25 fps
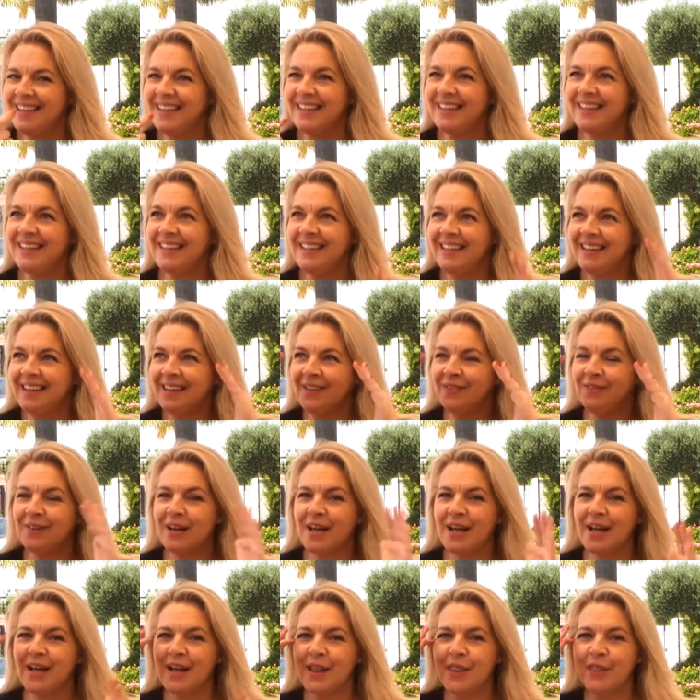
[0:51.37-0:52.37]
y en
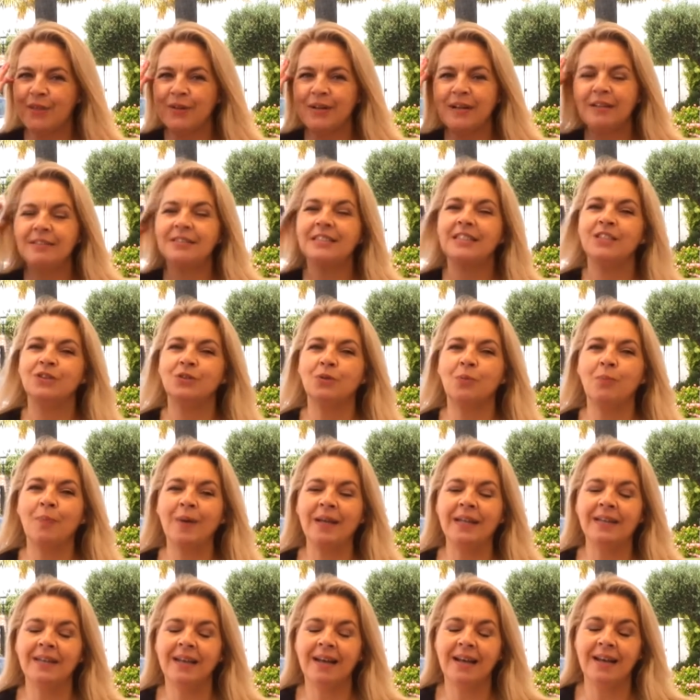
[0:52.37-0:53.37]
una zona
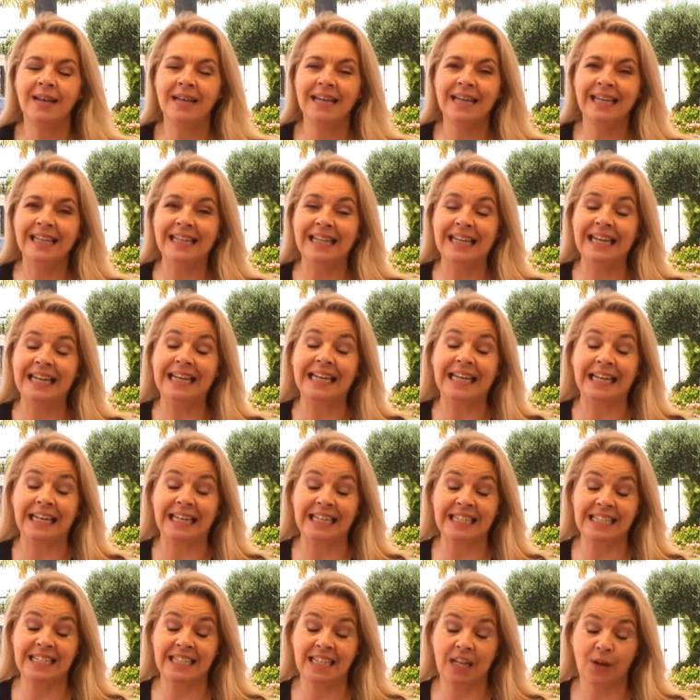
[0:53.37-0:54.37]
estupenda del
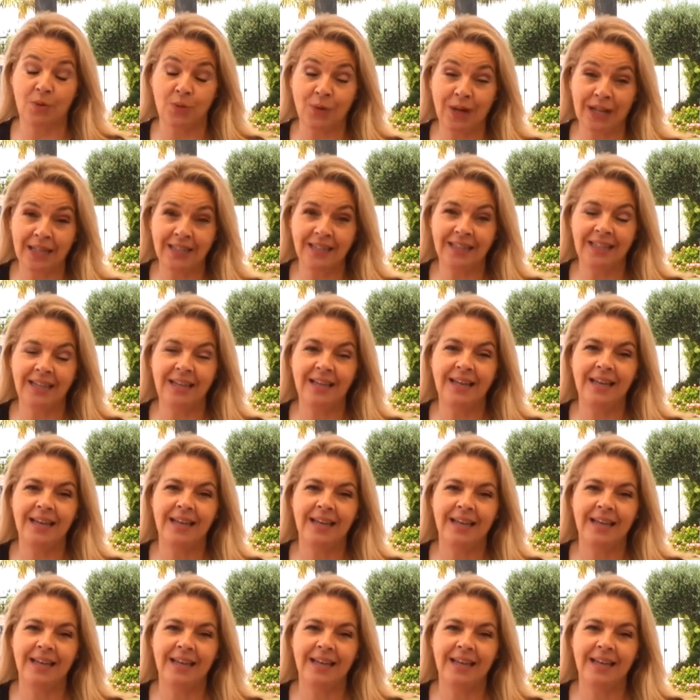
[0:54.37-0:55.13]
restaurante